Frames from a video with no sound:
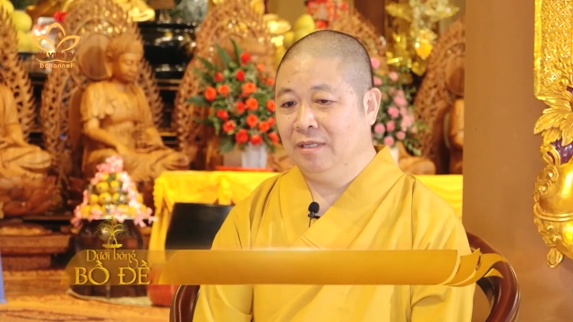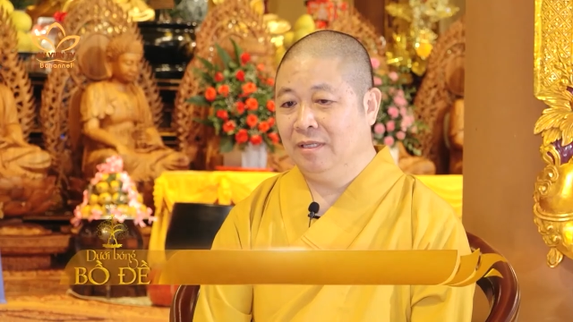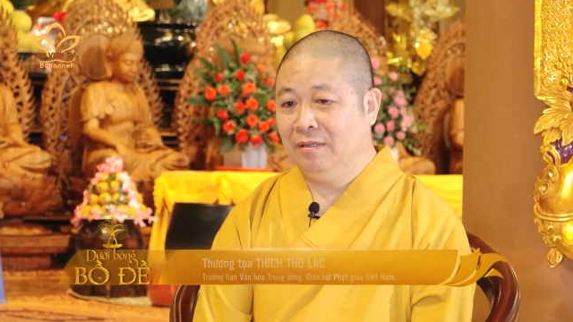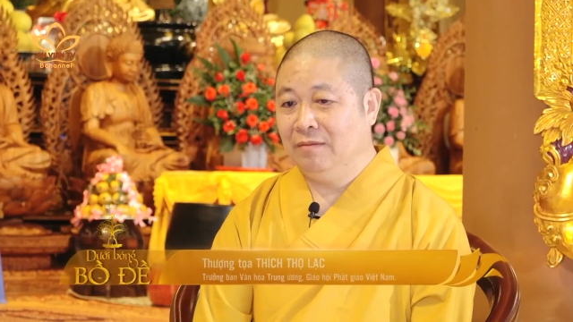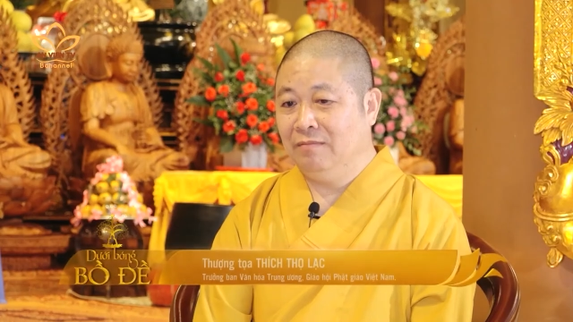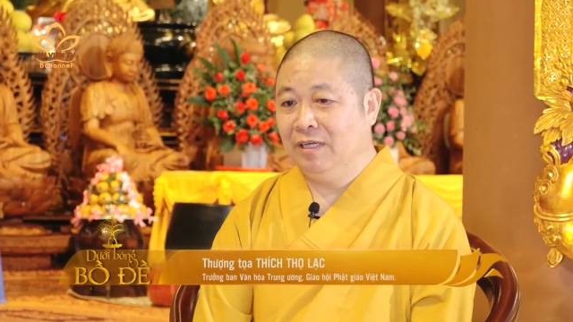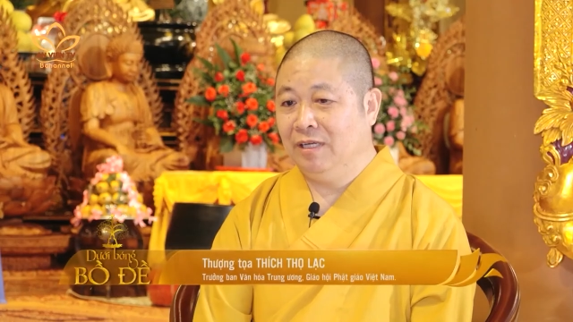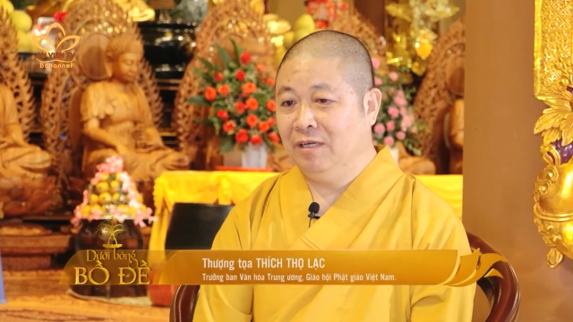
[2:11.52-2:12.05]

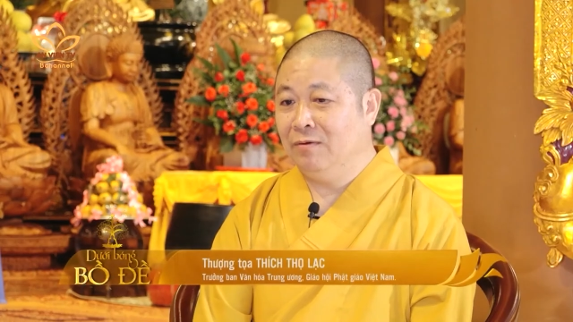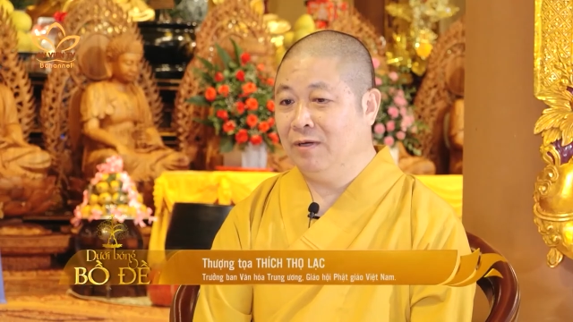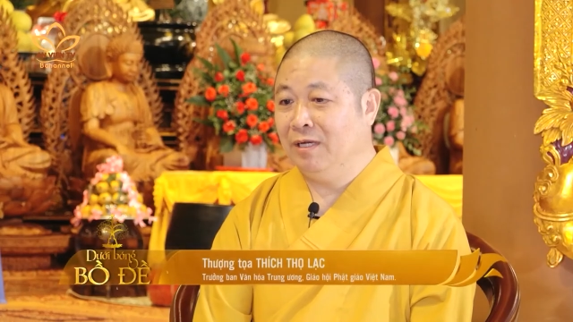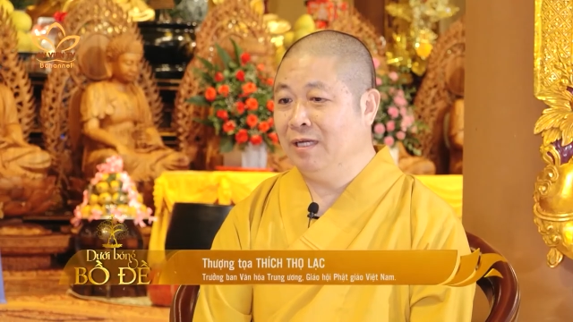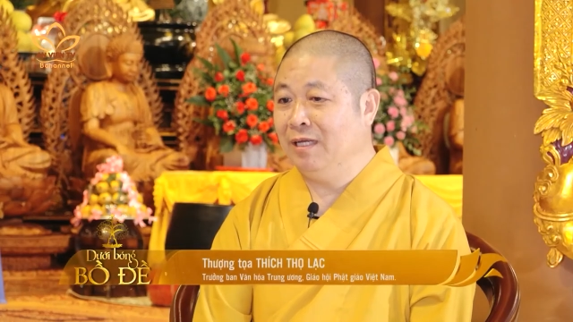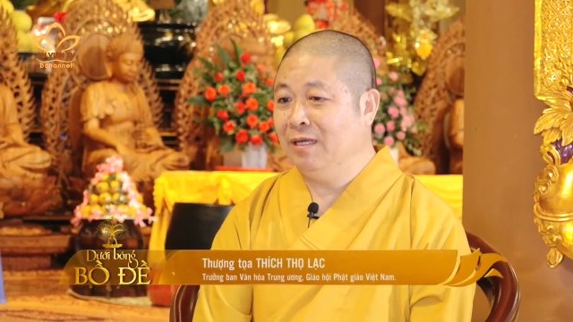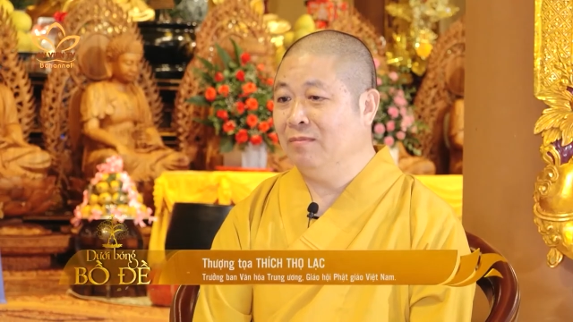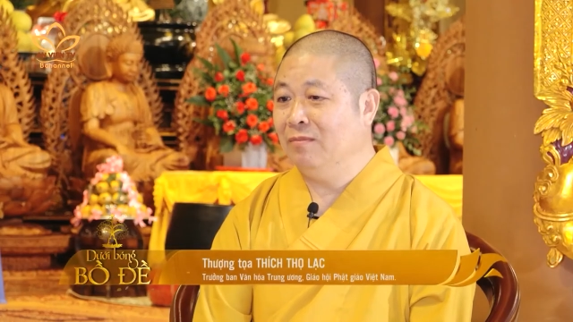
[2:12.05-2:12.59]
Về
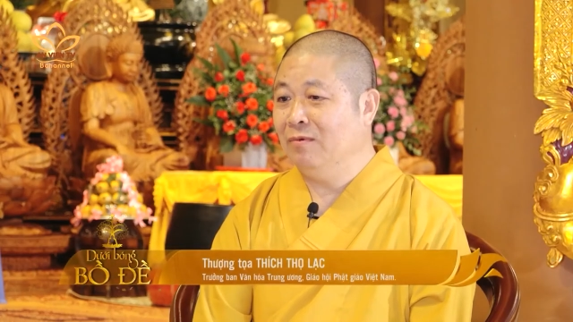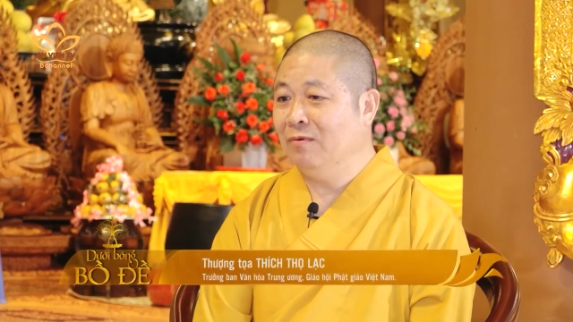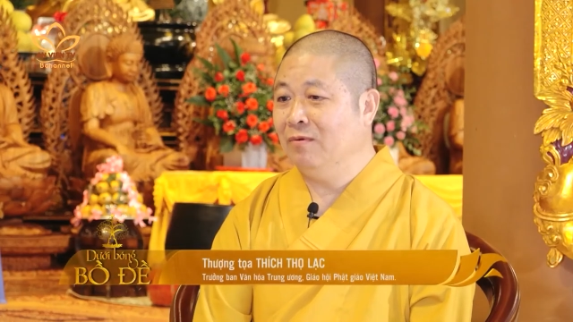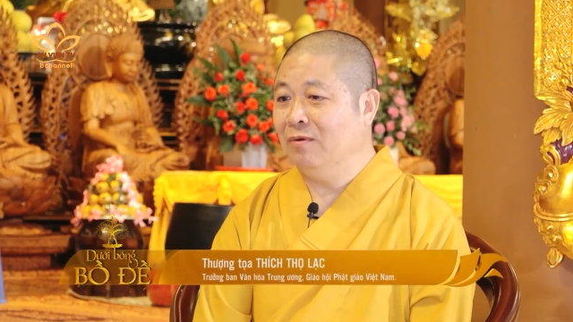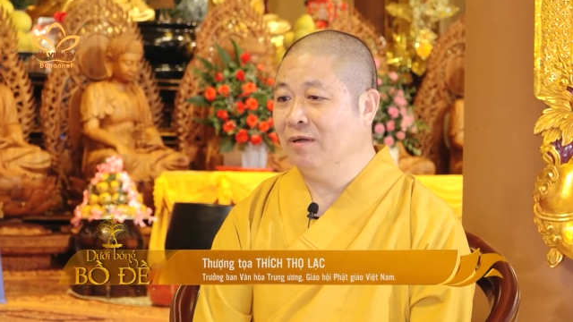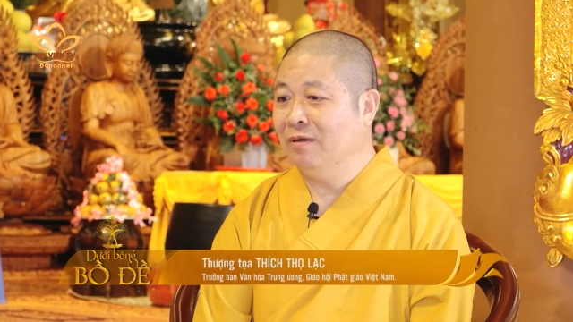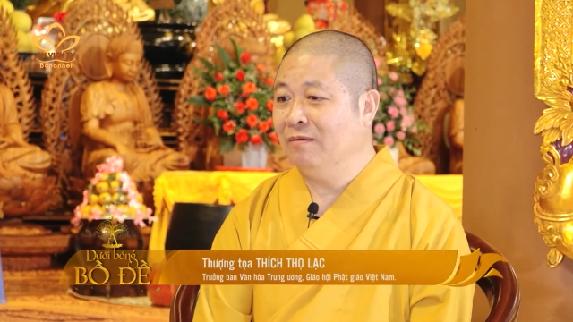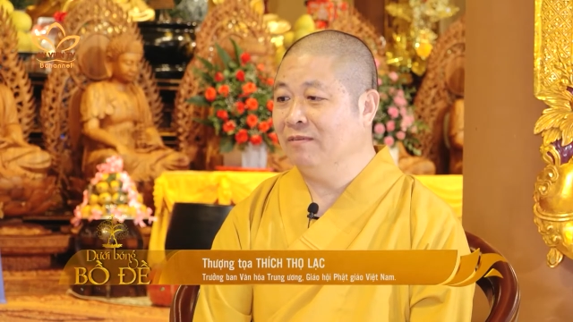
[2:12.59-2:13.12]
quan điểm
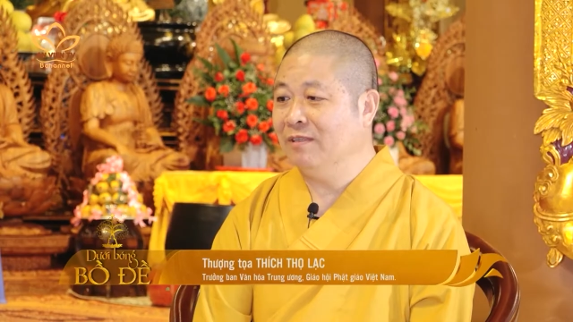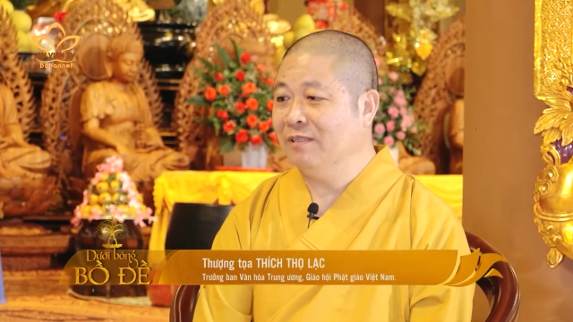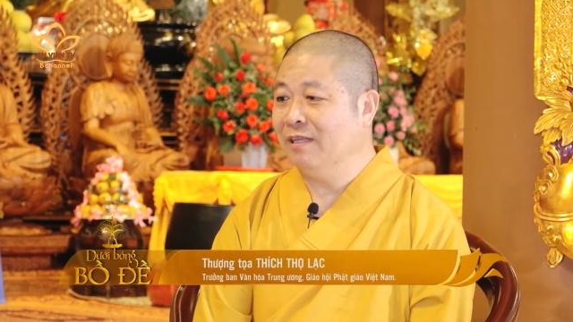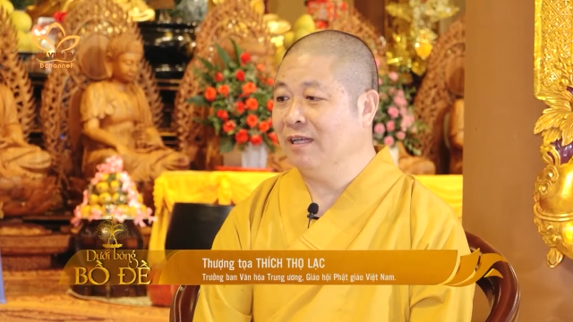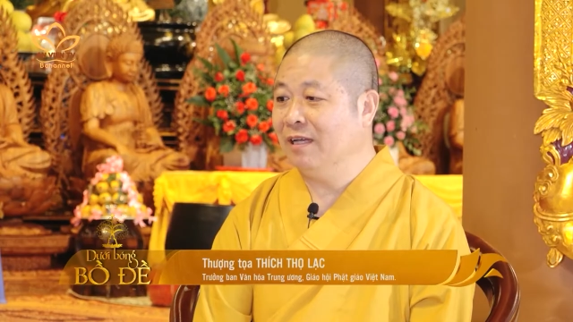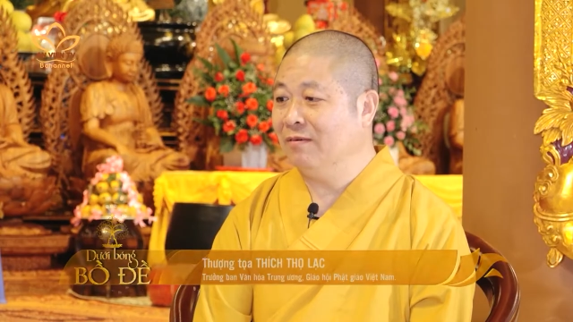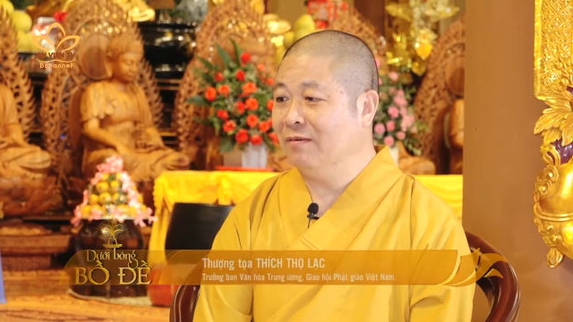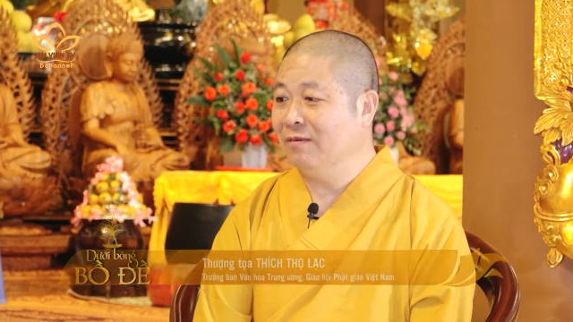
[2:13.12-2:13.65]
của Phật giáo